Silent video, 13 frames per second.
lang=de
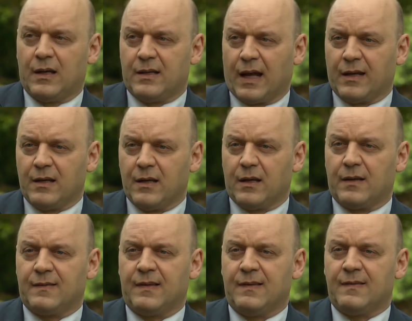dann
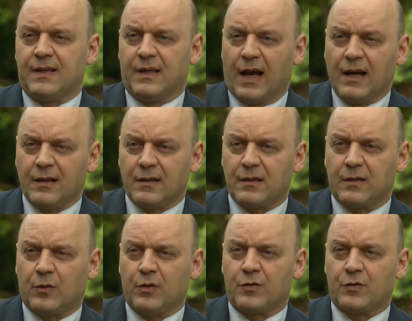sind sie
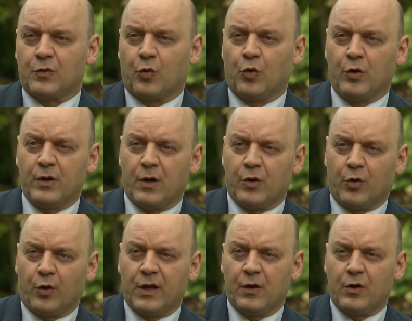nackt und es drohen
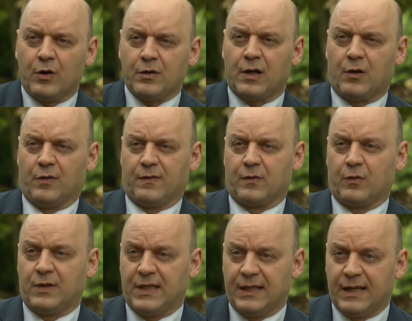neue Lockdowns.
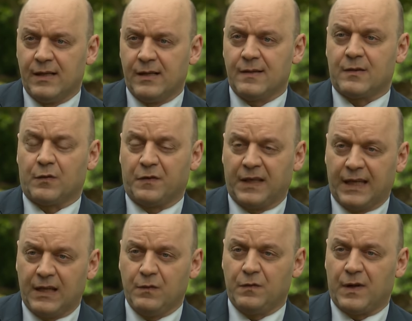Und die gilt es auf
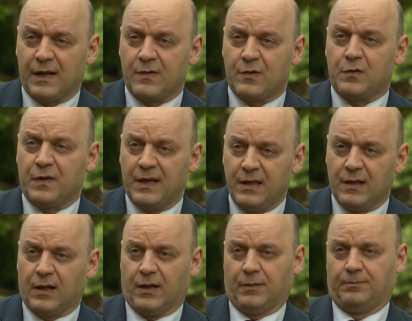jeden Fall zu verhindern.